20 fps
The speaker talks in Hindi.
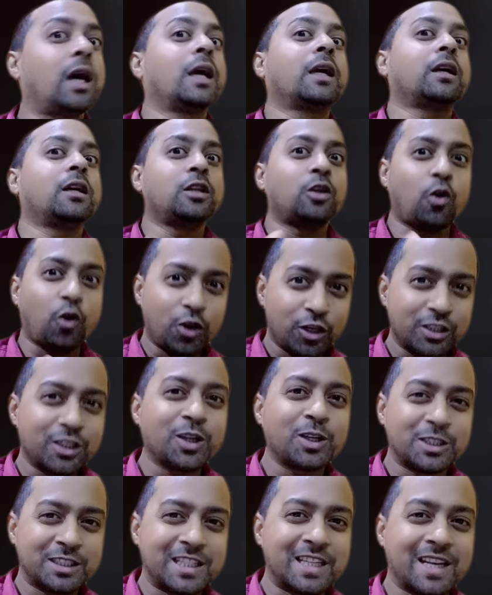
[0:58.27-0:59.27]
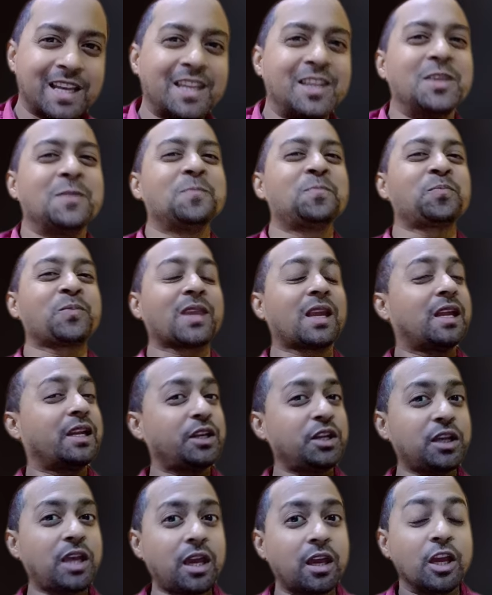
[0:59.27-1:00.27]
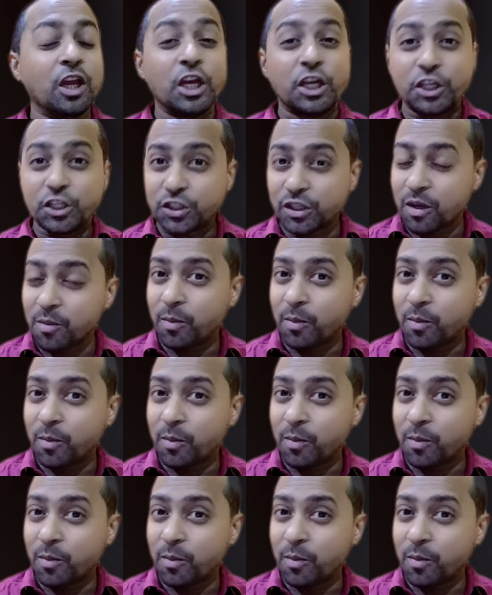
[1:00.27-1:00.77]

है कहीं और जगह से नहीं ठीक है इसके